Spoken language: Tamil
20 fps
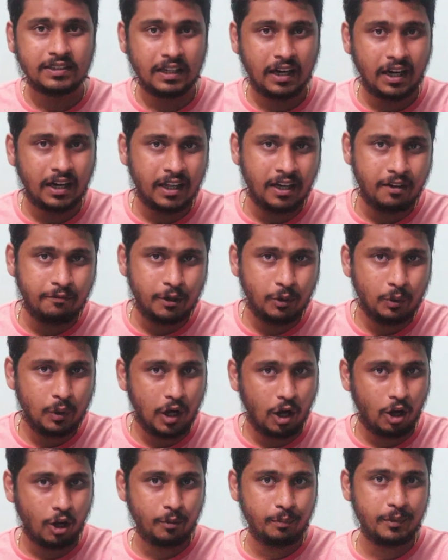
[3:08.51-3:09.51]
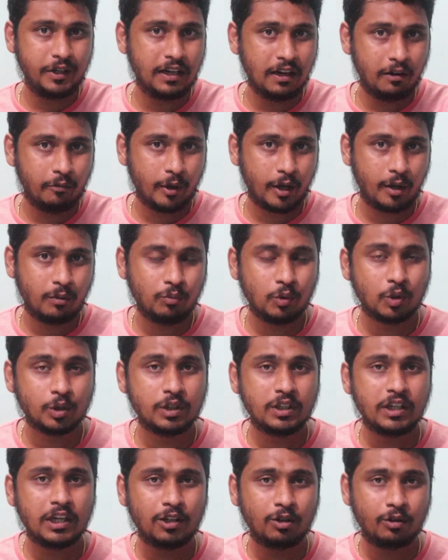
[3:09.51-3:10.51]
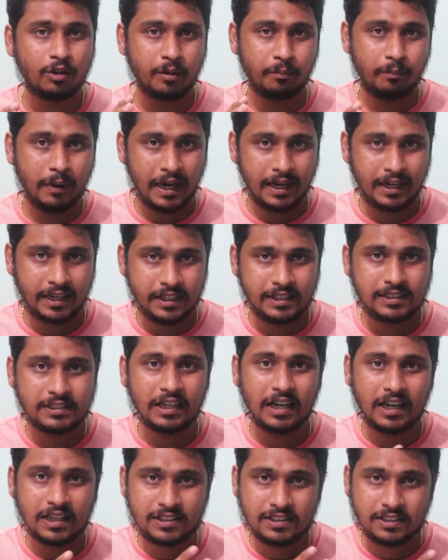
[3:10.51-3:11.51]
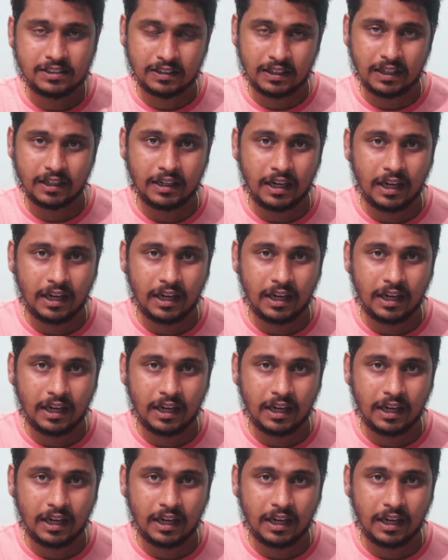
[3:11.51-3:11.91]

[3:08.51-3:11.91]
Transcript: தானாகவே ஒரு ஆர்பிட்டில் வரும்போது அதோட பேட்டரி சார்ஜ் தா